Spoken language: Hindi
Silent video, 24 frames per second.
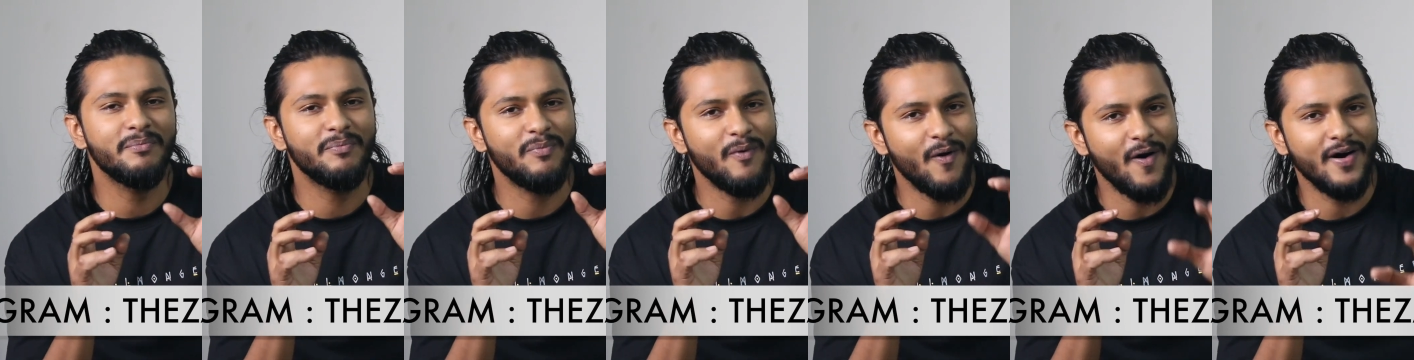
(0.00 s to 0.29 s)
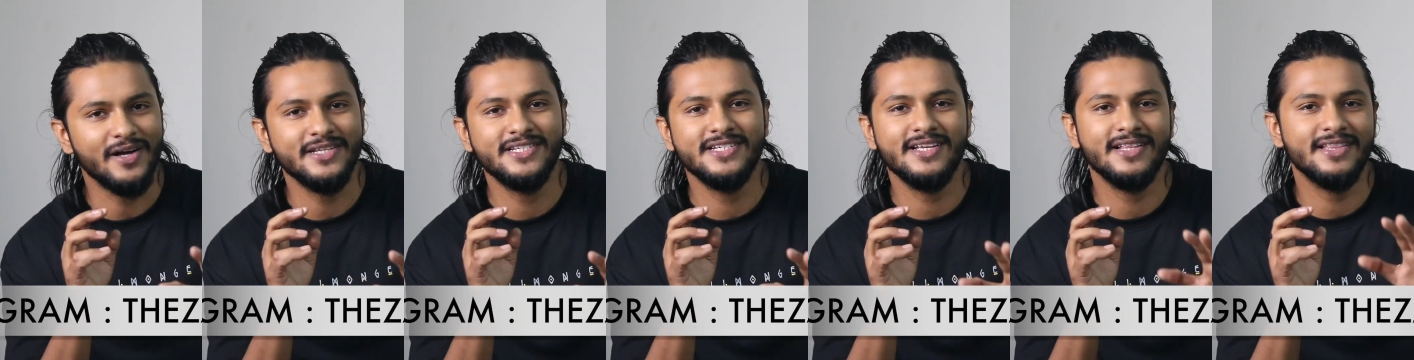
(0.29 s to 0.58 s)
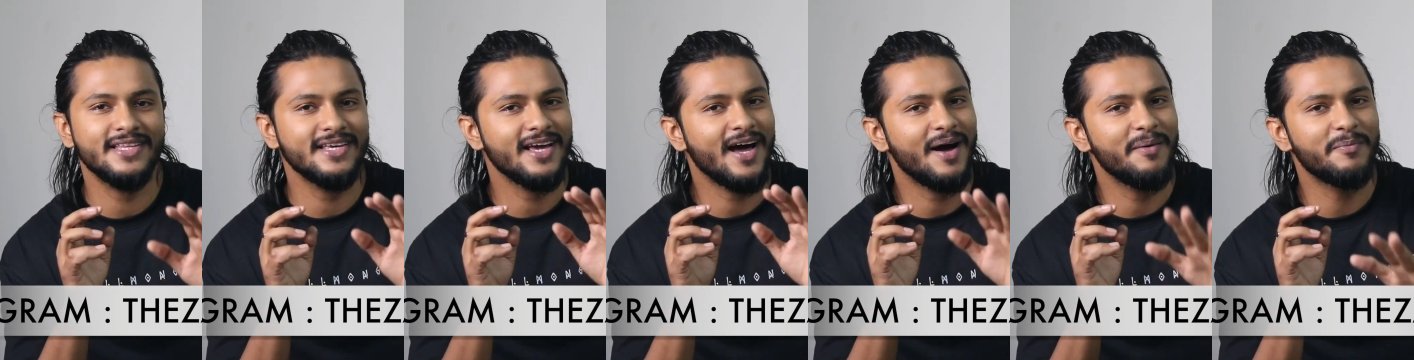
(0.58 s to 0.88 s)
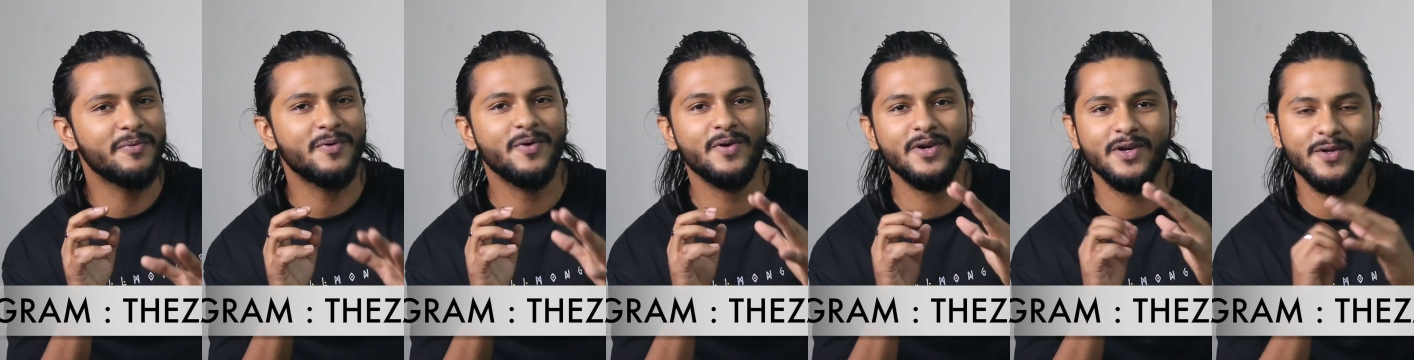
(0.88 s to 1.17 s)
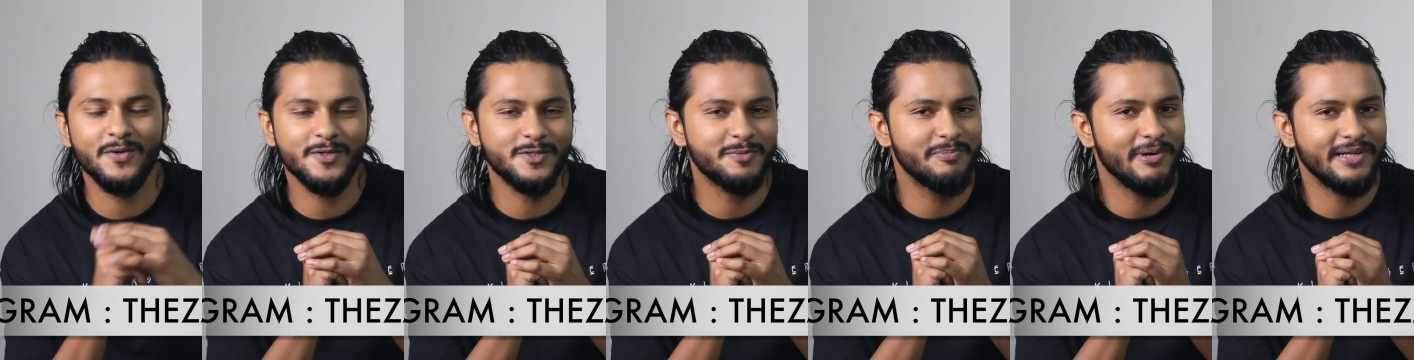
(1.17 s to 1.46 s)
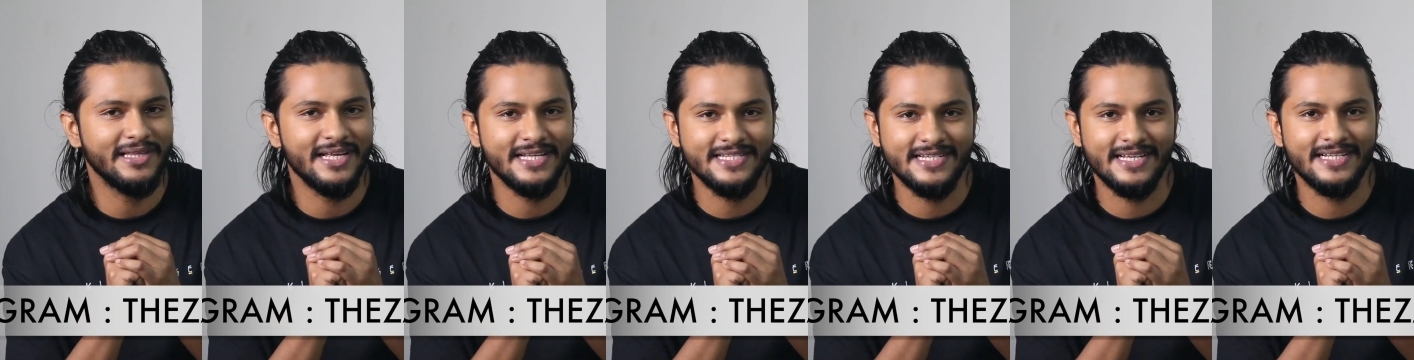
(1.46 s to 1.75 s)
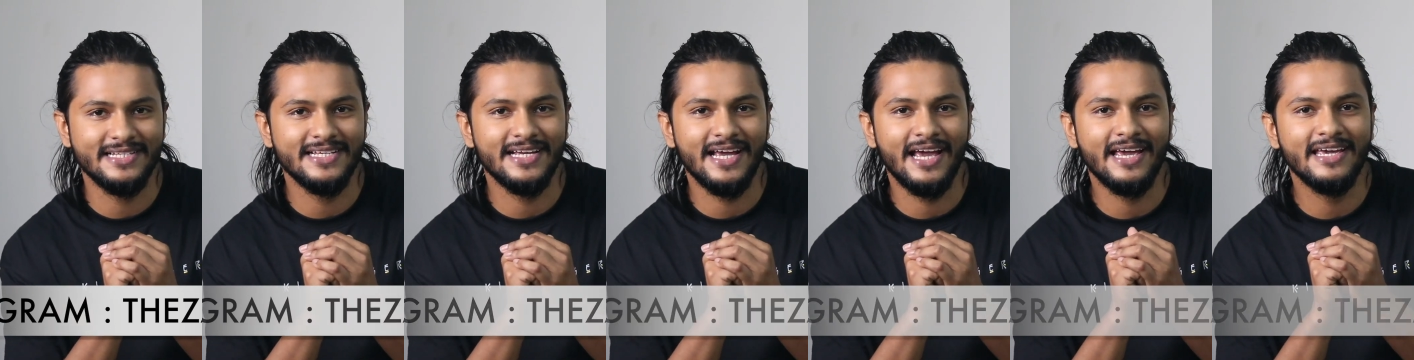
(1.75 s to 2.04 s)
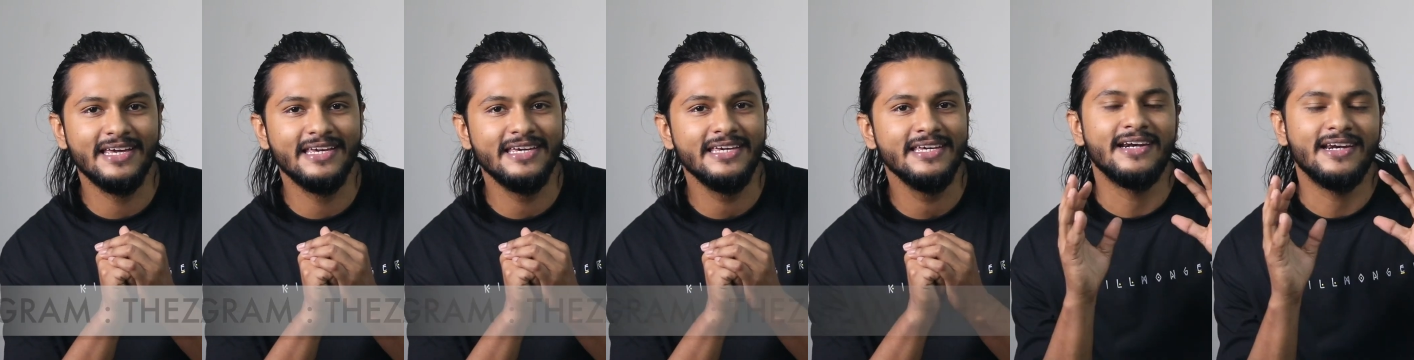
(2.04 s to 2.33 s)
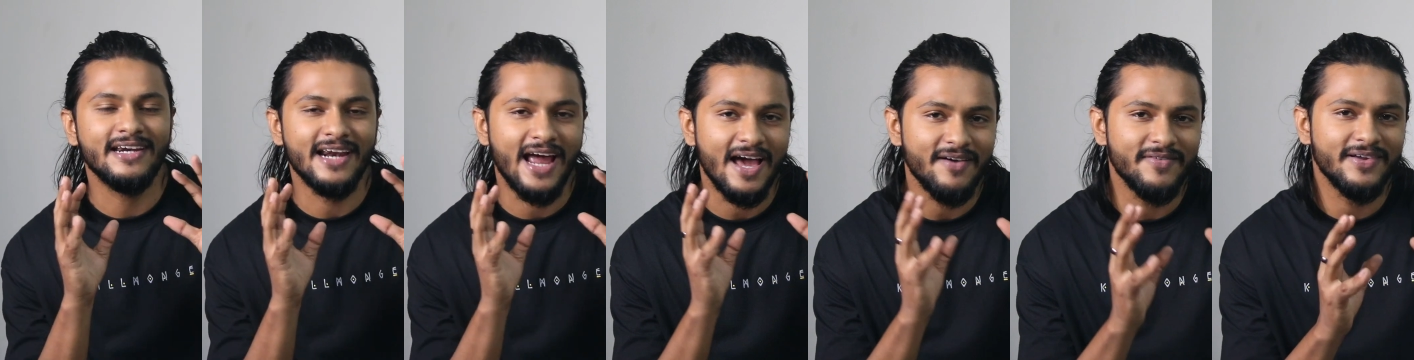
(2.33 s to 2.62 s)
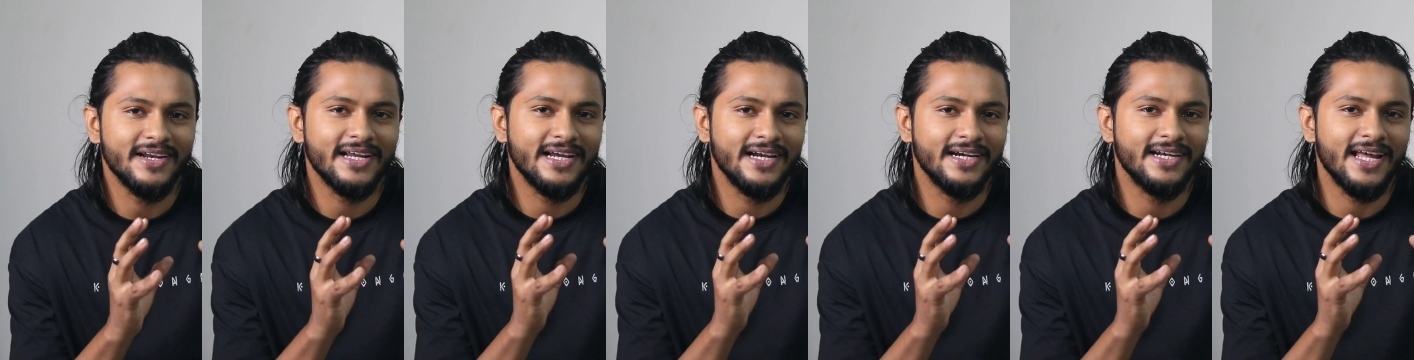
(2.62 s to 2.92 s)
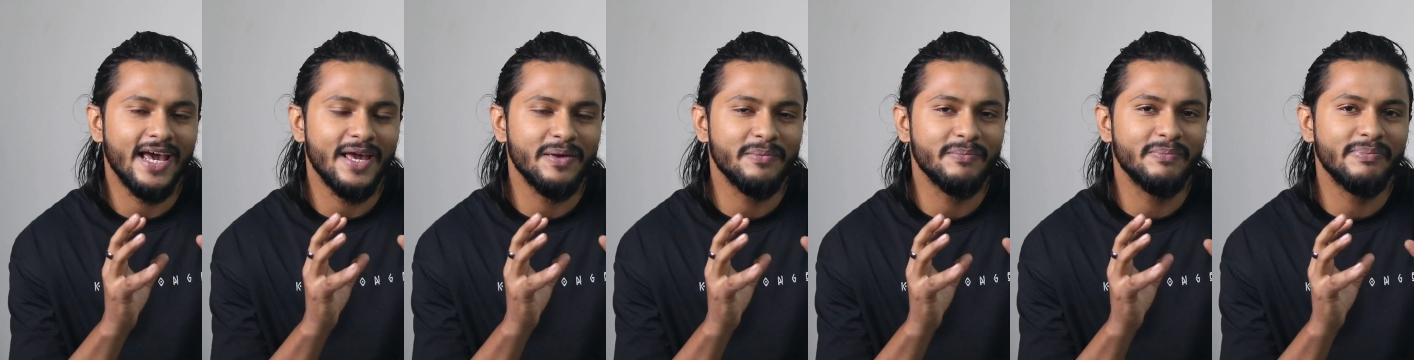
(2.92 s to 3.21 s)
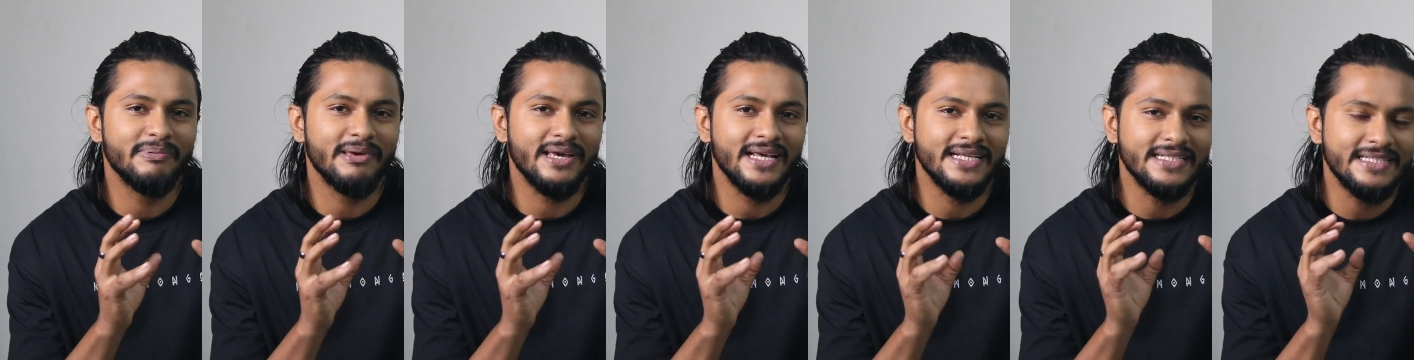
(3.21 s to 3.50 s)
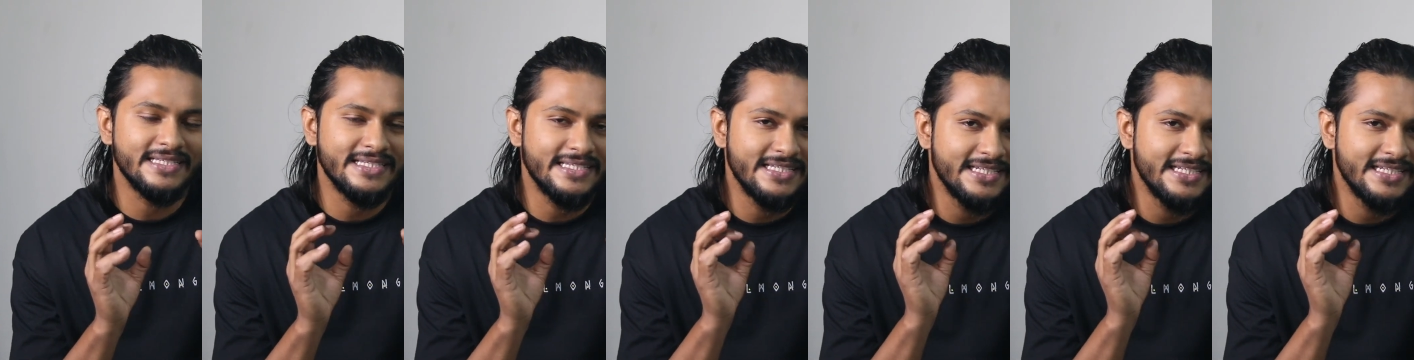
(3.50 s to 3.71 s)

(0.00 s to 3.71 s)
बहुत जल्दी आपको न्यूज़ पता चल जाएगी ट्रैवल के टाइम पे